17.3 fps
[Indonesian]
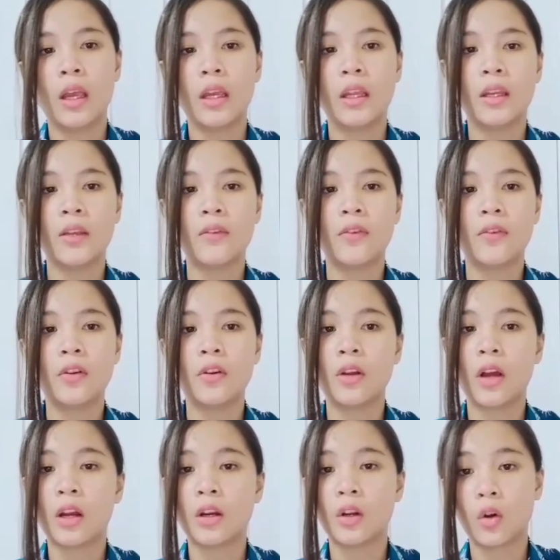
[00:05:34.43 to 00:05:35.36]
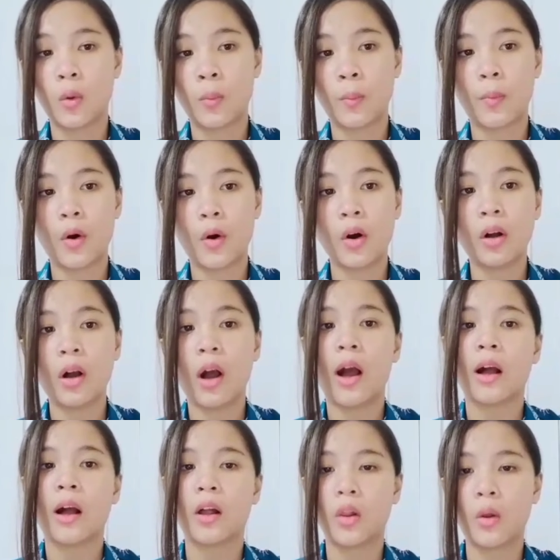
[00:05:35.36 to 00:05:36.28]
individu dengan kelompok,
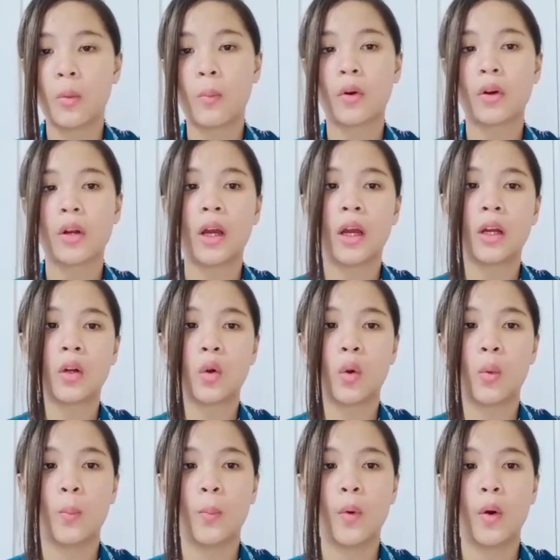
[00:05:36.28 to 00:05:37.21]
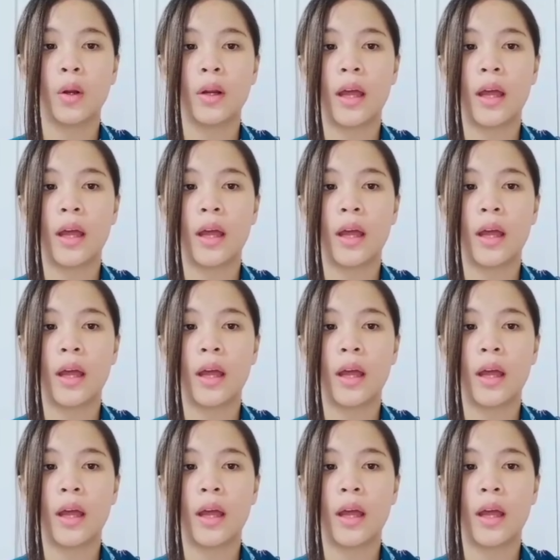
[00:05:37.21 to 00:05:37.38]
kelompok dengan kelompok,